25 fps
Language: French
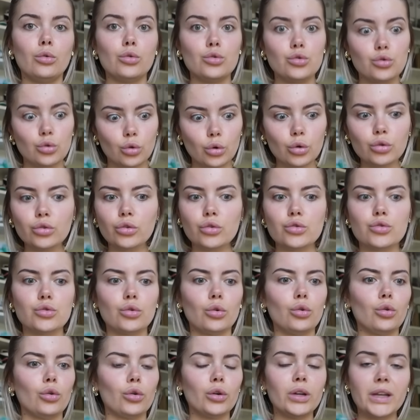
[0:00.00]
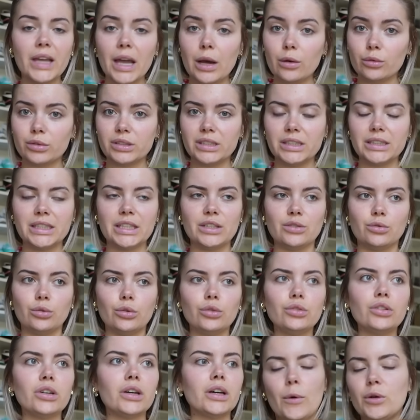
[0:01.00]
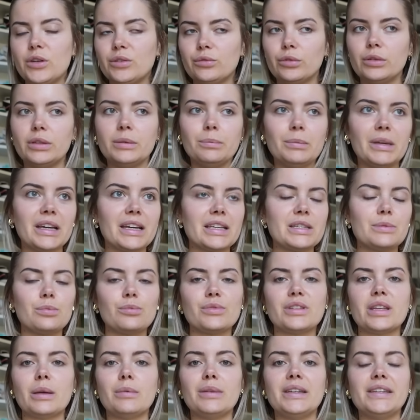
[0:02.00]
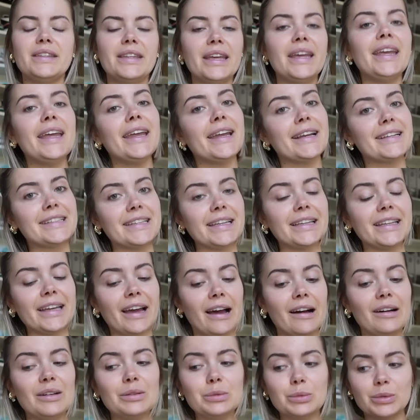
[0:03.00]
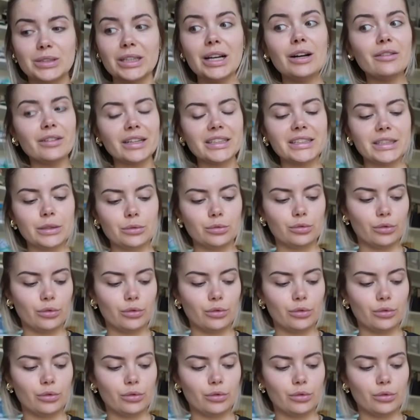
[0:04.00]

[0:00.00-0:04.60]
aux autres, sur le regard aussi des autres, au niveau de mes responsabilités, etc. Donc ça en vrai c'est